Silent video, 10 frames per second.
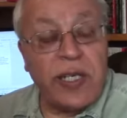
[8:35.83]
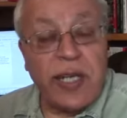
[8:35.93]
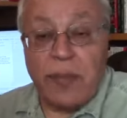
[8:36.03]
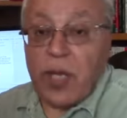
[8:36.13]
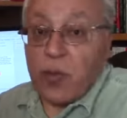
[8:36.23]

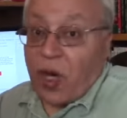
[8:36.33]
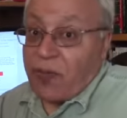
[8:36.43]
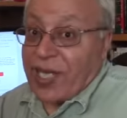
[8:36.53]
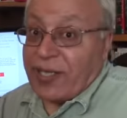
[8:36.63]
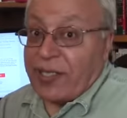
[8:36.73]
Hem de
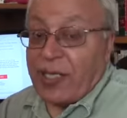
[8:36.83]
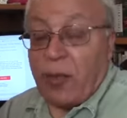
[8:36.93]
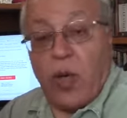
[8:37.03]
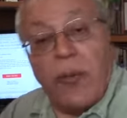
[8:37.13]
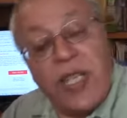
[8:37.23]
Muhammed adına,
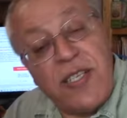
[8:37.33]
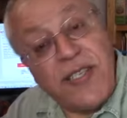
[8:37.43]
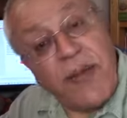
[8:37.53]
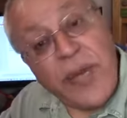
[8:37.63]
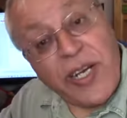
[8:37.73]
Muhammed'i
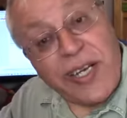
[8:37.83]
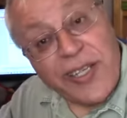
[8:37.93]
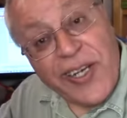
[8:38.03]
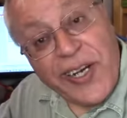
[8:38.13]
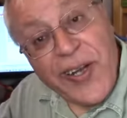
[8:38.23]
sevmek
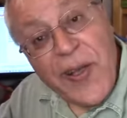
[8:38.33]
adına.